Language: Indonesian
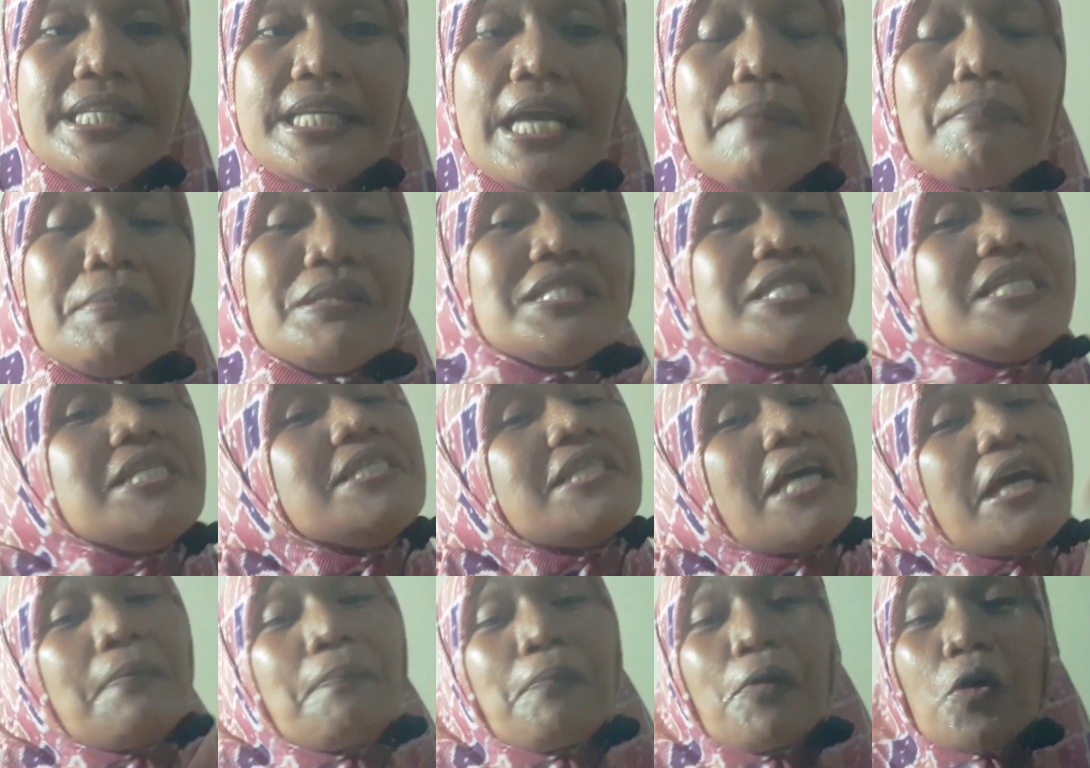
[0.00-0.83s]
dia
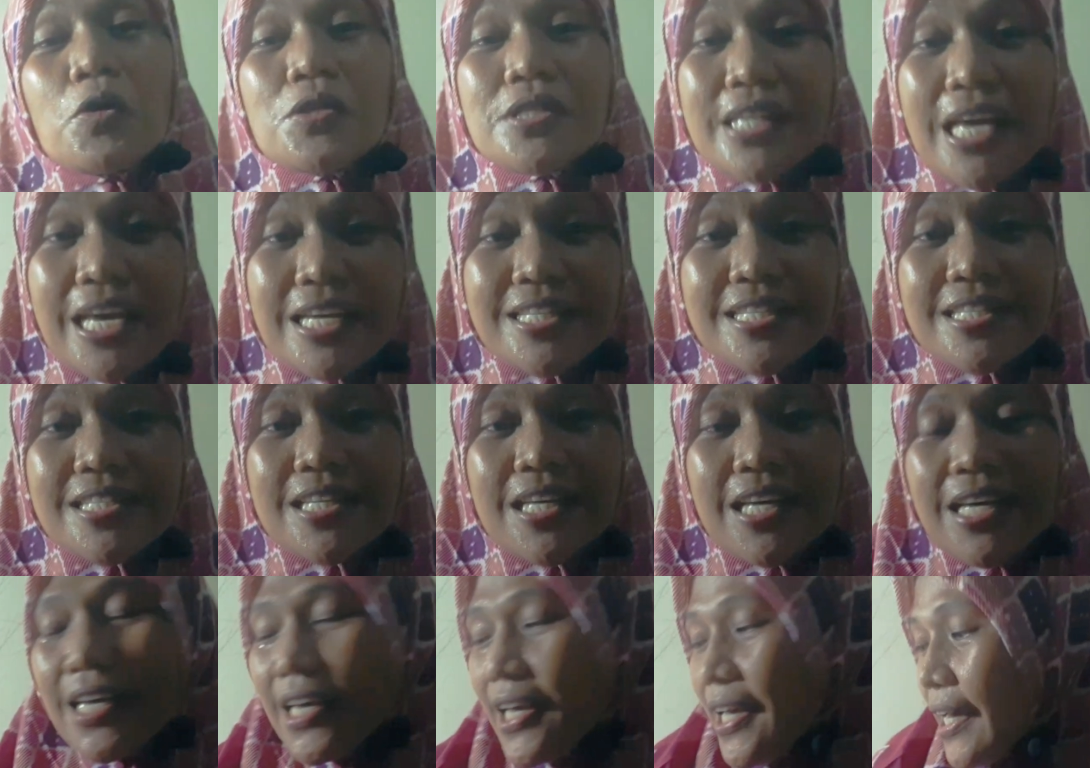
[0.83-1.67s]
mencintai proses.
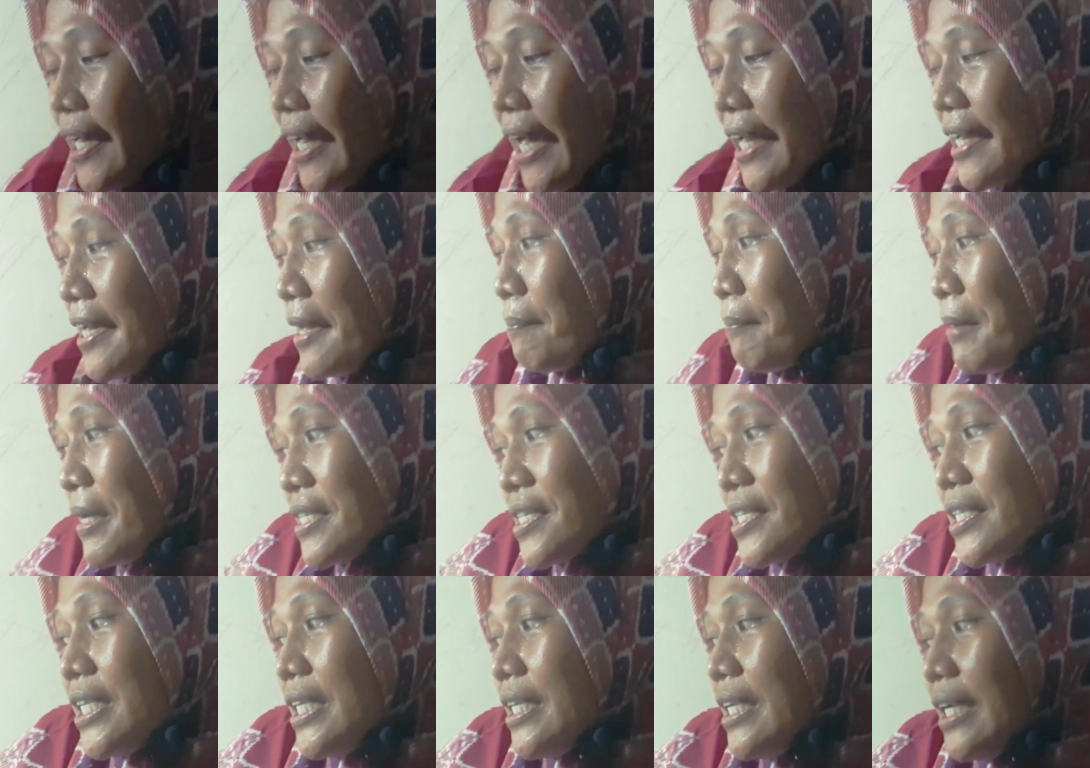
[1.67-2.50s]
Karena
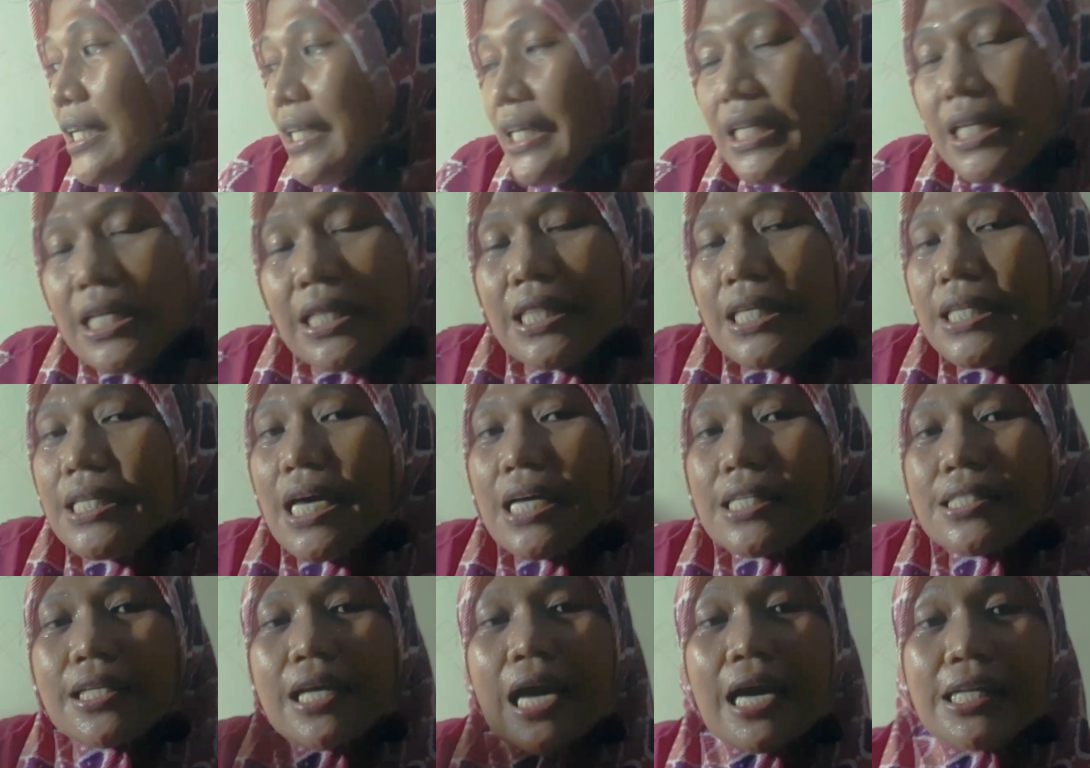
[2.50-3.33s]
punch needle ini
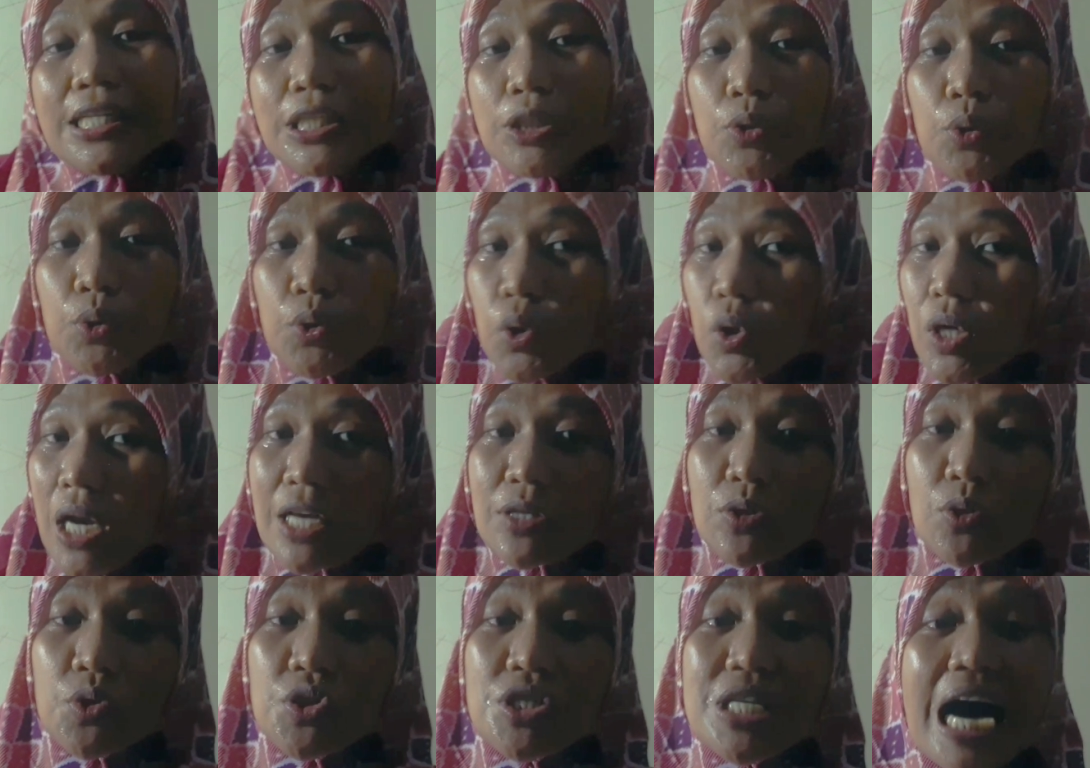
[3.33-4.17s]
tidak sekali duduk
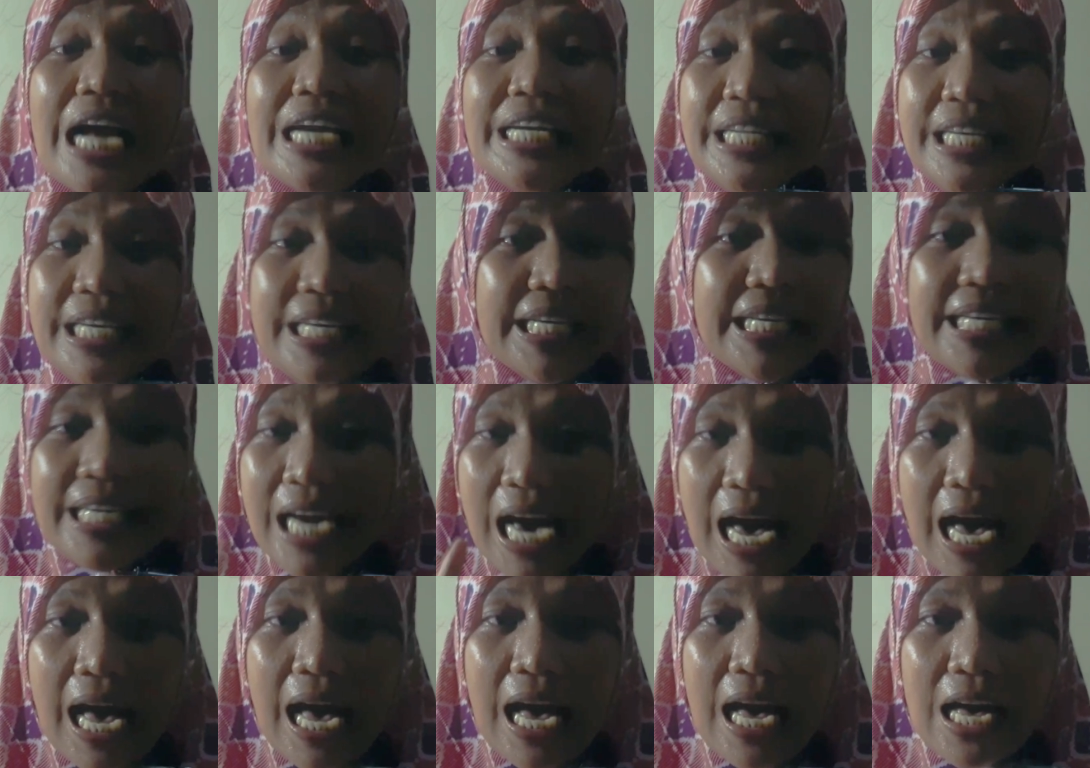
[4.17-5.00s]
langsung jadi,
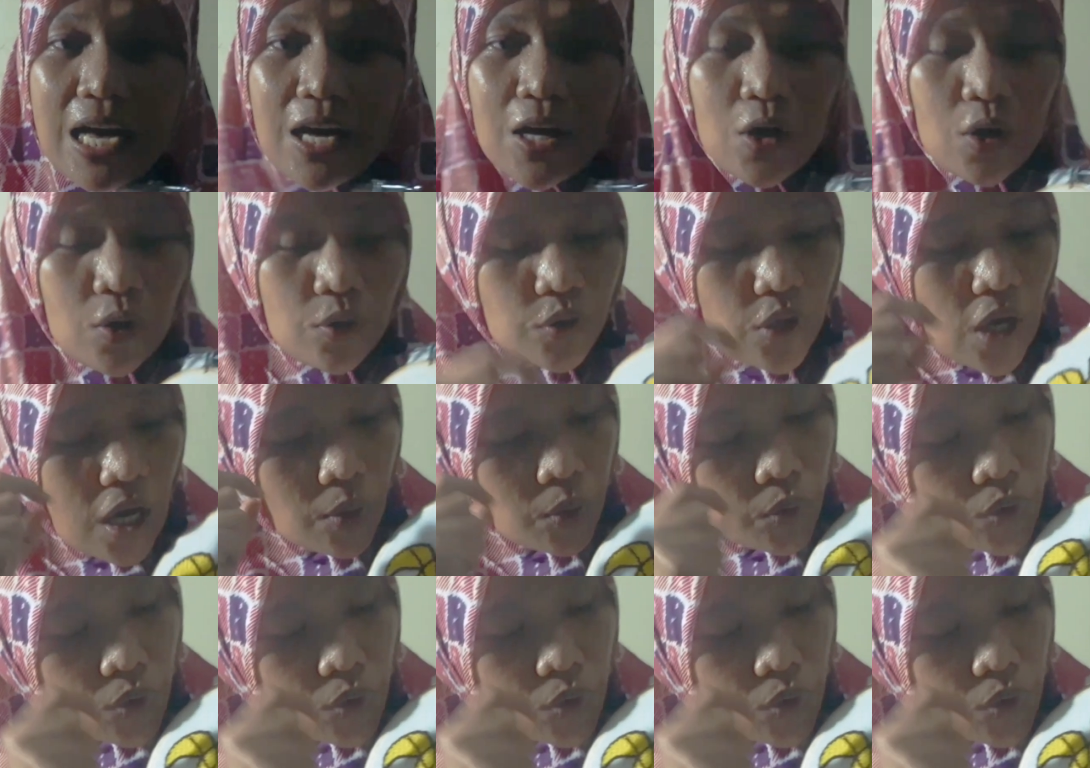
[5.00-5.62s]
enggak. Dia